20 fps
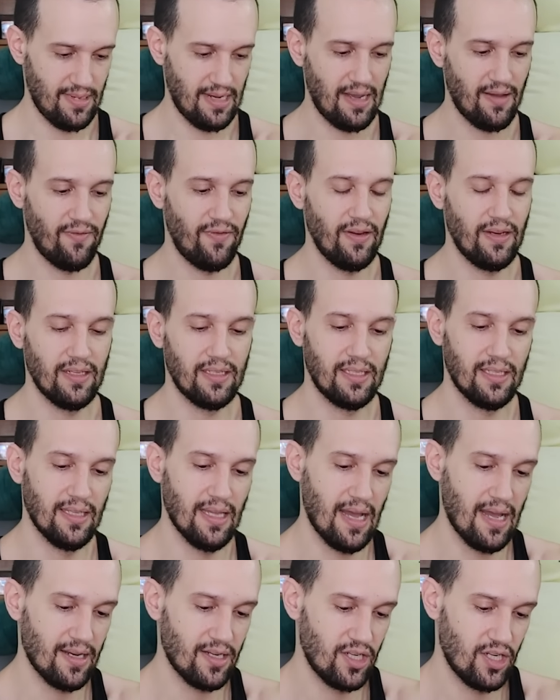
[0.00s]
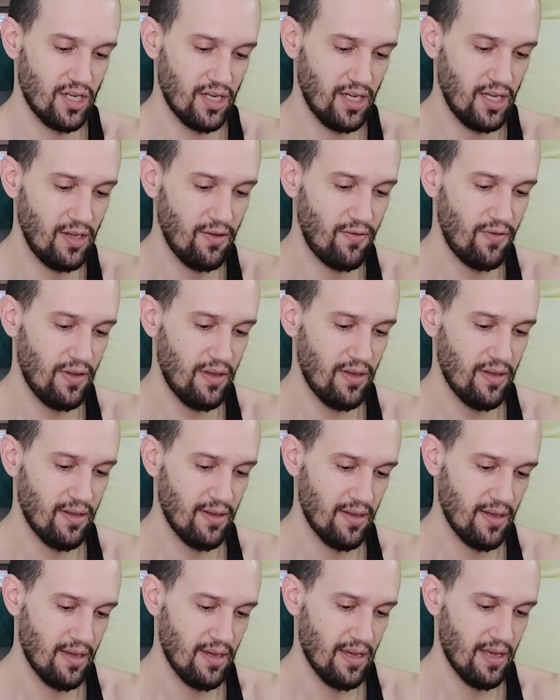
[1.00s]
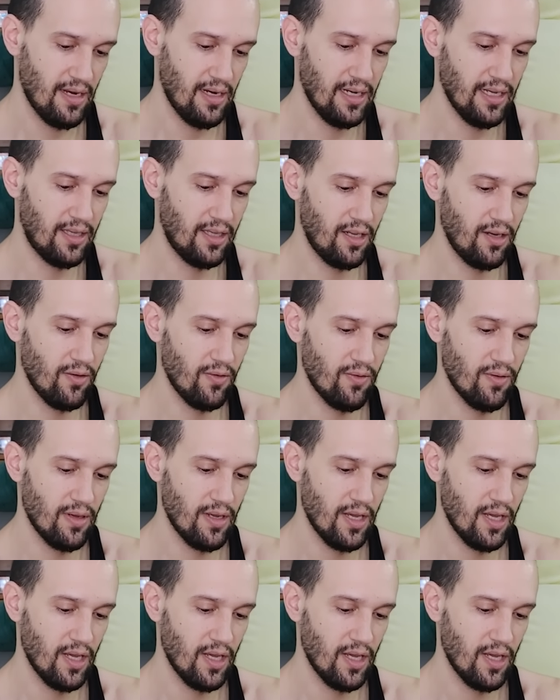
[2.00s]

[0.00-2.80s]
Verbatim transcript: a felicidade. Eve, Little,